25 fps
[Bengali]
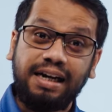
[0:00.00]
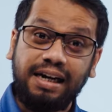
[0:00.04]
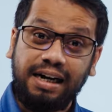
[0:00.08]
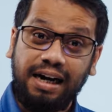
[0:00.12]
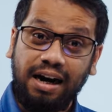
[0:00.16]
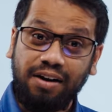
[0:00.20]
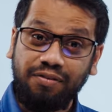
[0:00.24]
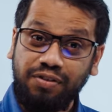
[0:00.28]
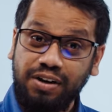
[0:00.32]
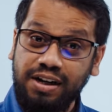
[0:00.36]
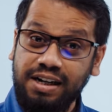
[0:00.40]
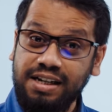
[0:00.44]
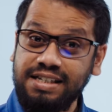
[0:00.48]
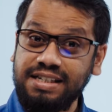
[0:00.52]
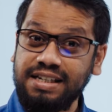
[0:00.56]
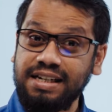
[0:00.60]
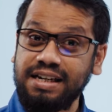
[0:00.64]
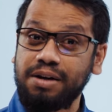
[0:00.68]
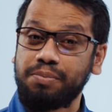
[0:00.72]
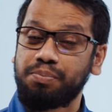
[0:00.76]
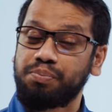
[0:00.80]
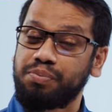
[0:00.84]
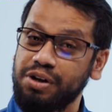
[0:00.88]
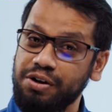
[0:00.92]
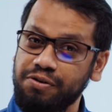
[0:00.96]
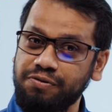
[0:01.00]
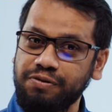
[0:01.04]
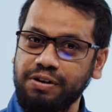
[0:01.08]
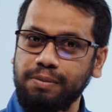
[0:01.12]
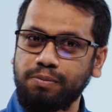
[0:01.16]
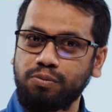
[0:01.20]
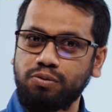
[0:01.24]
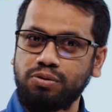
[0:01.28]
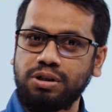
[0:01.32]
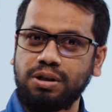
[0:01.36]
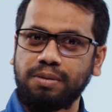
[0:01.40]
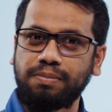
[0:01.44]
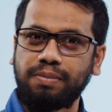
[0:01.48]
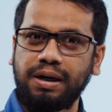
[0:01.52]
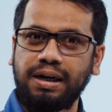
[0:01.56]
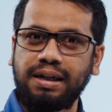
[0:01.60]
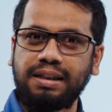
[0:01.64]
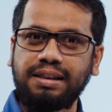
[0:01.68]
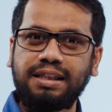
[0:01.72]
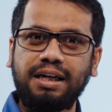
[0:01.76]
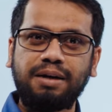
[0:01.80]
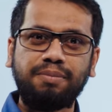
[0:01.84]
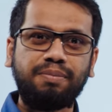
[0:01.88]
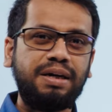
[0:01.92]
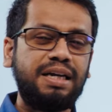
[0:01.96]
গ্রাফিক ডিজাইনের ব্রিফটা বুঝতে পারেন
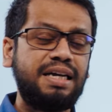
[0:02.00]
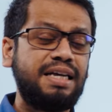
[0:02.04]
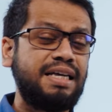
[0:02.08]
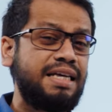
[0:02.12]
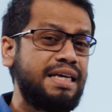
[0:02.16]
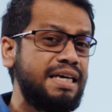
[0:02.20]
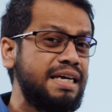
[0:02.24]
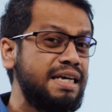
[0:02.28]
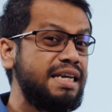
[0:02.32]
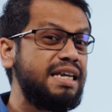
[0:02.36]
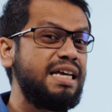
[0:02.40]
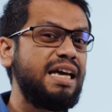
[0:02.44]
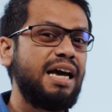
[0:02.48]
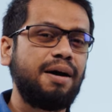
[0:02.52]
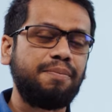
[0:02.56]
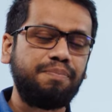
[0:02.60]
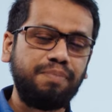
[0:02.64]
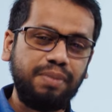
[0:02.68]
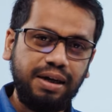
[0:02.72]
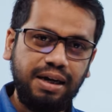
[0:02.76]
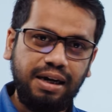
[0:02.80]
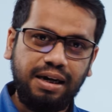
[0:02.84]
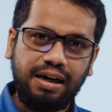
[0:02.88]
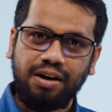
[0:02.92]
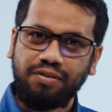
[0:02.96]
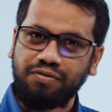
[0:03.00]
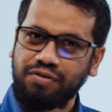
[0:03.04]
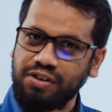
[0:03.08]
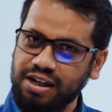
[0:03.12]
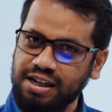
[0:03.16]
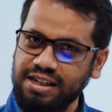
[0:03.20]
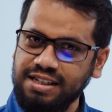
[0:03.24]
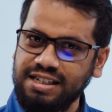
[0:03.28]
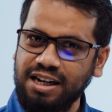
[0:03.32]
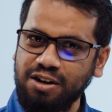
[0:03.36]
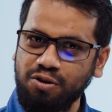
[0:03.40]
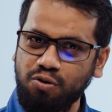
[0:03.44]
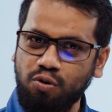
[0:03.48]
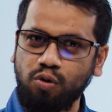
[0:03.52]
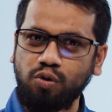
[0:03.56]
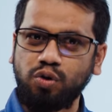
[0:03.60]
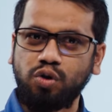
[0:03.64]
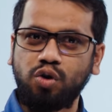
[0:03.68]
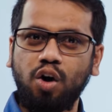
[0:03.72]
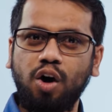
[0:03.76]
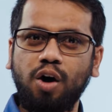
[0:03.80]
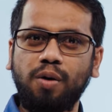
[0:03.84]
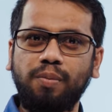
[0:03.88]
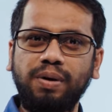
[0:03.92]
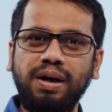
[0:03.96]
তার মানে কি নিয়ে আপনাকে গ্রাফিক ডিজাইন
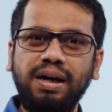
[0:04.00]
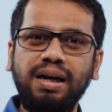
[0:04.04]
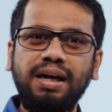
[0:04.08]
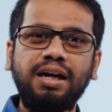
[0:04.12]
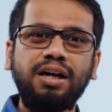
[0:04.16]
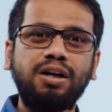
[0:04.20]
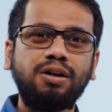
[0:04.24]
করতে হবে